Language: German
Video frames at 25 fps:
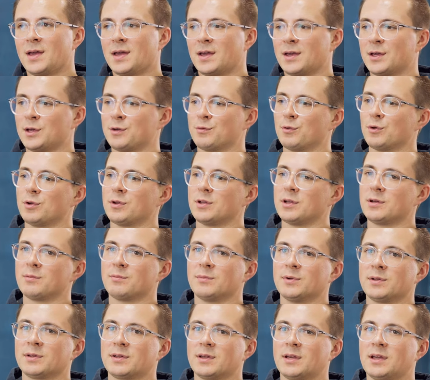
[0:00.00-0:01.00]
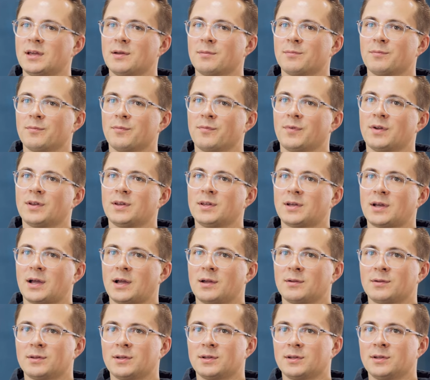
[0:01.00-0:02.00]
Ich würde ihm mitgeben, wenn ich
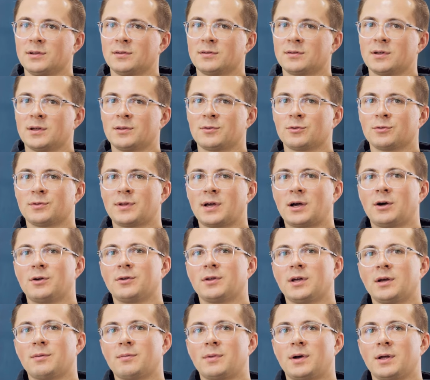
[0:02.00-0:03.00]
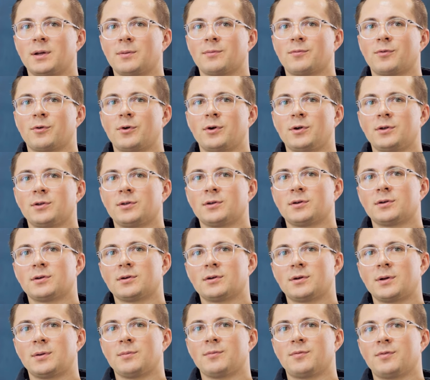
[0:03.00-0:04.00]
einen, die Dienstleistung der AM einem Freund
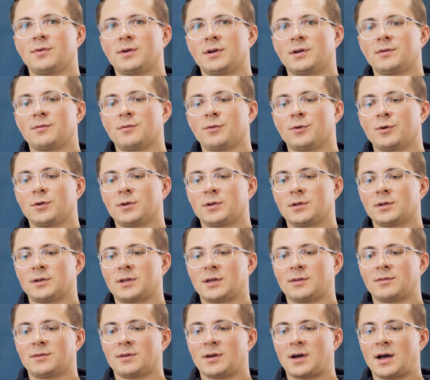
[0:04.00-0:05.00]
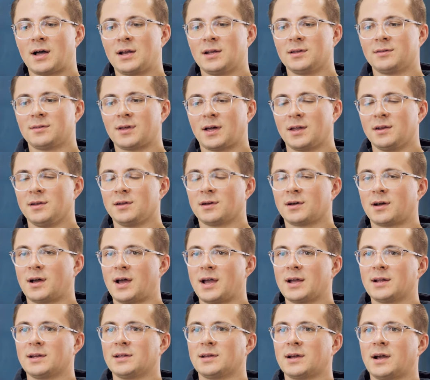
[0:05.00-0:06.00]
äh, empfehlen würde, dass er alles andere
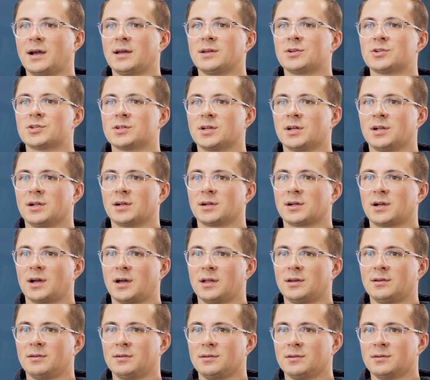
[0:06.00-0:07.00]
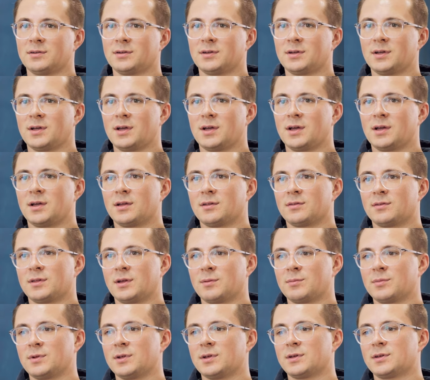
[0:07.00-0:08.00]
eigentlich einstellen kann.
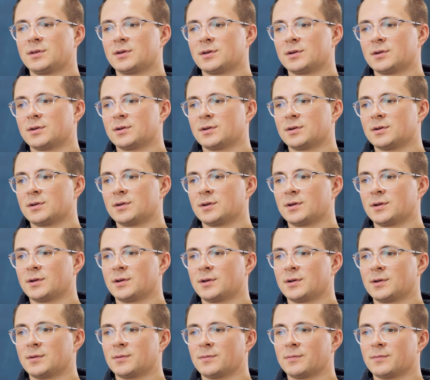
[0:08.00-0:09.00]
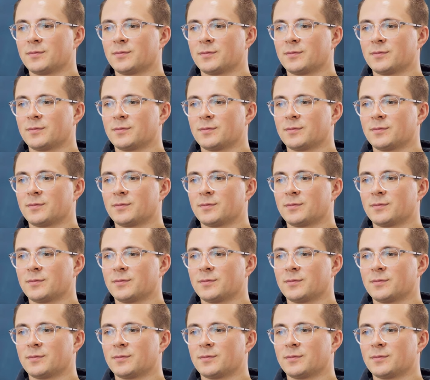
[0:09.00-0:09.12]
Sämtliche